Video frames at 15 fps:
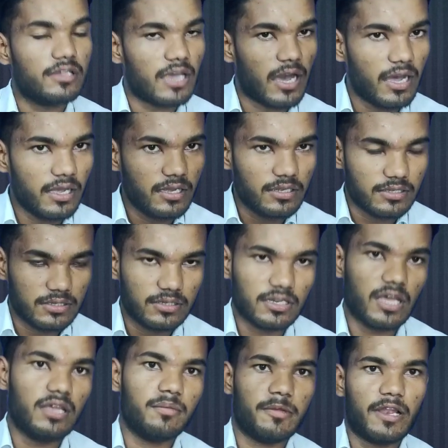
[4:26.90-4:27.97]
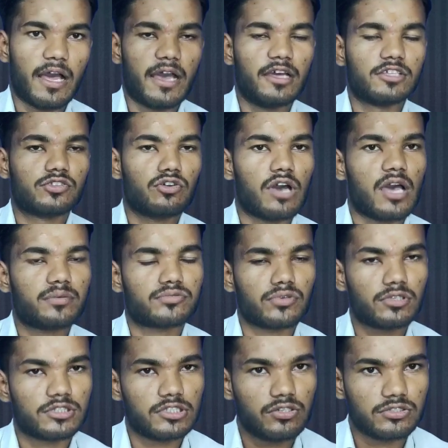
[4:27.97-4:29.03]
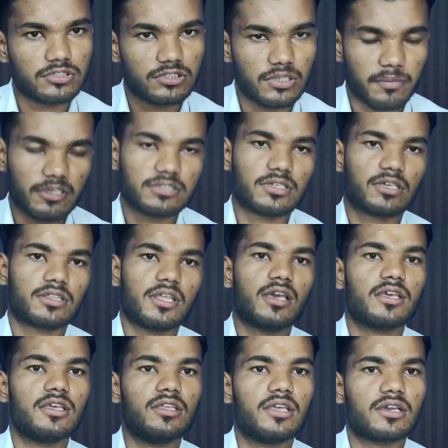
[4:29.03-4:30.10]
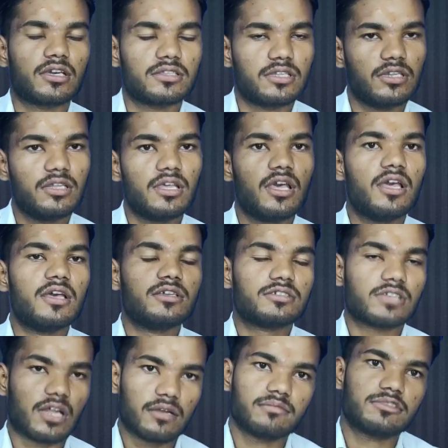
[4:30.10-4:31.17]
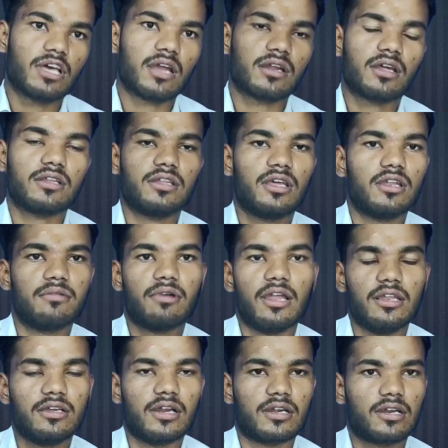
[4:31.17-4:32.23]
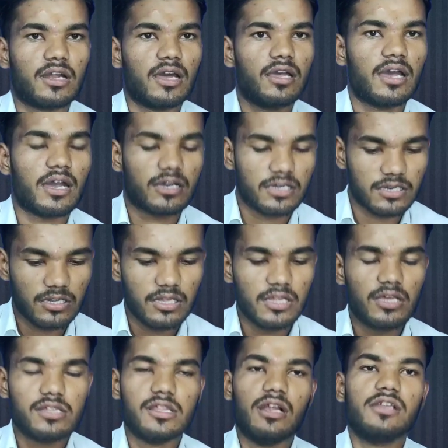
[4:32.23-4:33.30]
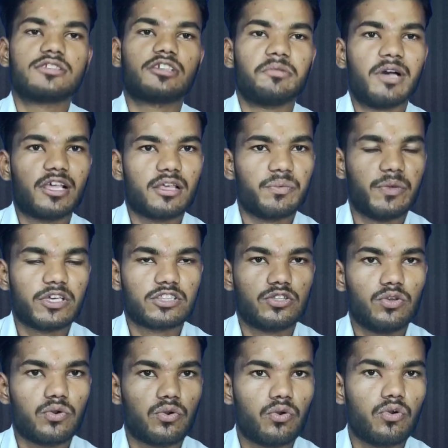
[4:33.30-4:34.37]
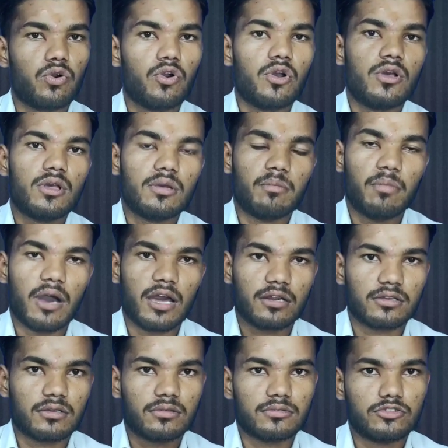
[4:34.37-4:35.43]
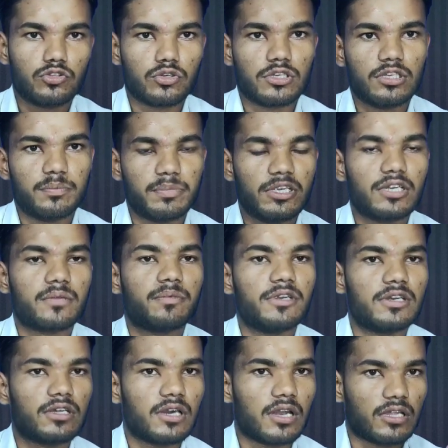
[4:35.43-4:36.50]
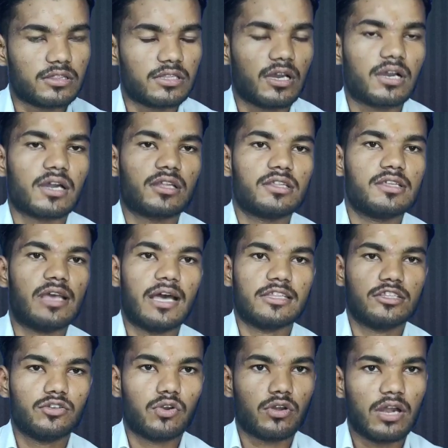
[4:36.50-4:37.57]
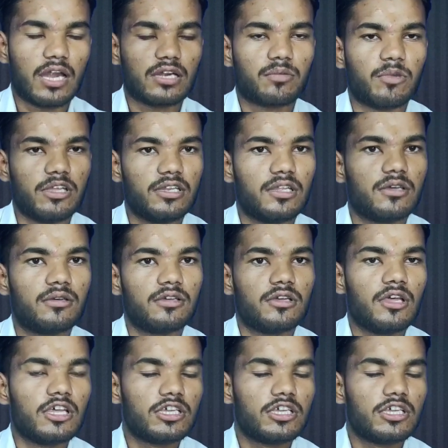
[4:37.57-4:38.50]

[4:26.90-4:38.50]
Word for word: न्याय नहीं मिला है तो आप सोचती हो समझ सकते हैं कि ये कितनी शर्मसार कर देने वाली घटना है आखिर दलित समाज के व्यक्तियों को मार जो कि पीट पीट कर हत्या कर दी जाती है और आठ महीने